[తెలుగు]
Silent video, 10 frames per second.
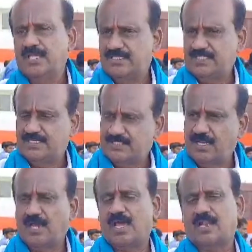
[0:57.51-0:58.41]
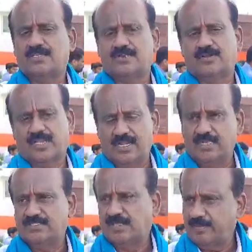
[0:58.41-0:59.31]
ఎస్సీ ఎస్టీలకు ఆరు లక్షల వరకు
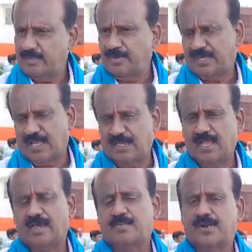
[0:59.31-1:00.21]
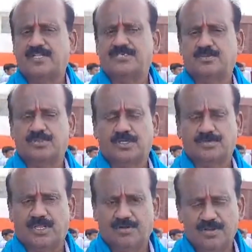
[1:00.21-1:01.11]
ఇండ్లు ఇస్తామని మాకు ఖర్గే గారు ప్రకటించబోతా
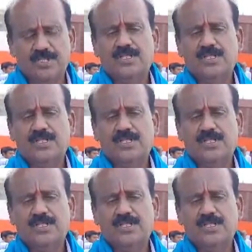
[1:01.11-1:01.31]
ఉన్నారు